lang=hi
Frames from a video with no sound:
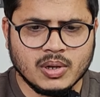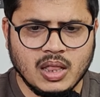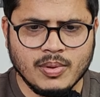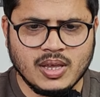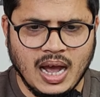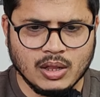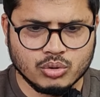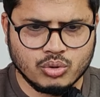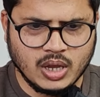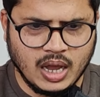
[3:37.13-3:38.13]
मतलब यहाँ
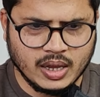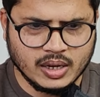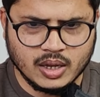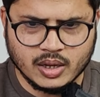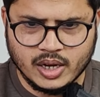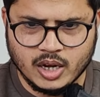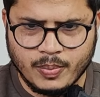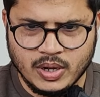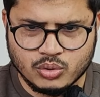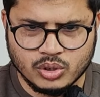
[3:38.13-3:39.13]
दोस्तों कहा गया करियर
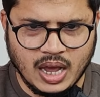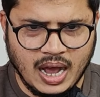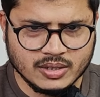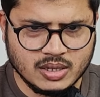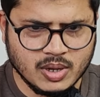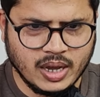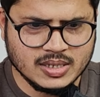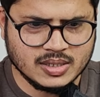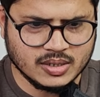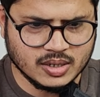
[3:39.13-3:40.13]
पेज तो यहाँ से भी
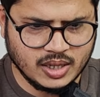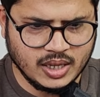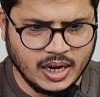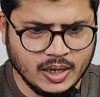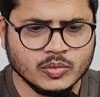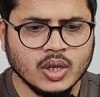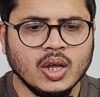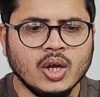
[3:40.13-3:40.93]
गाइस देख सकते हैं